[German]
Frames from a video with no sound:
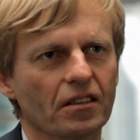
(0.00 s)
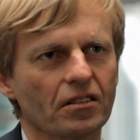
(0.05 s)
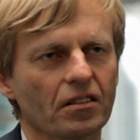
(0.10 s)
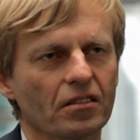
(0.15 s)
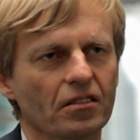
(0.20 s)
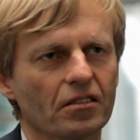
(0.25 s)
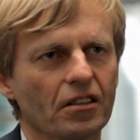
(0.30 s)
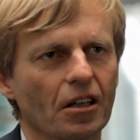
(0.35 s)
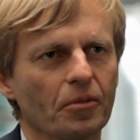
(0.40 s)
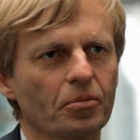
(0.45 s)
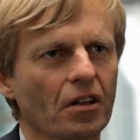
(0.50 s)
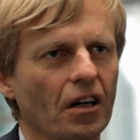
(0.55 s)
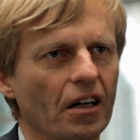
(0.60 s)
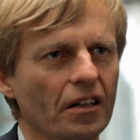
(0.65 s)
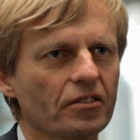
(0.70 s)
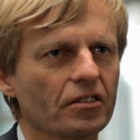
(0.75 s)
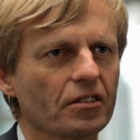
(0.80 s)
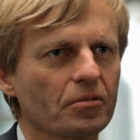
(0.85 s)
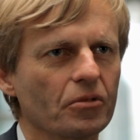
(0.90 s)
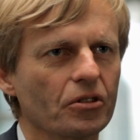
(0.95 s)
Das sind knapp
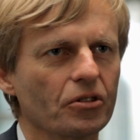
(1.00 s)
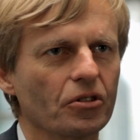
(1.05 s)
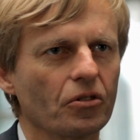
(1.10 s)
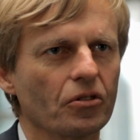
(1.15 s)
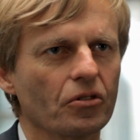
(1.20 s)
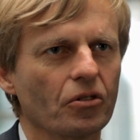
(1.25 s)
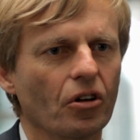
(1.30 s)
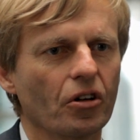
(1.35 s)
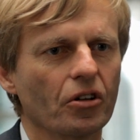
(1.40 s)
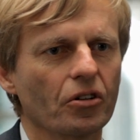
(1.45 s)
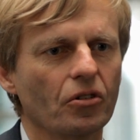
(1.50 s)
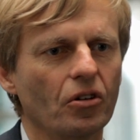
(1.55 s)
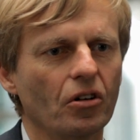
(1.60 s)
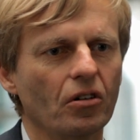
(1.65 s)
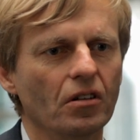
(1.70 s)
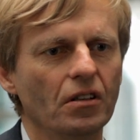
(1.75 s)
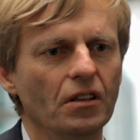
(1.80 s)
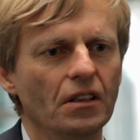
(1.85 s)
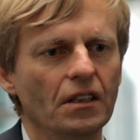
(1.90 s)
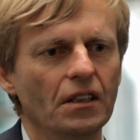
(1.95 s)
30 Millionen
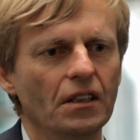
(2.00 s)
Euro.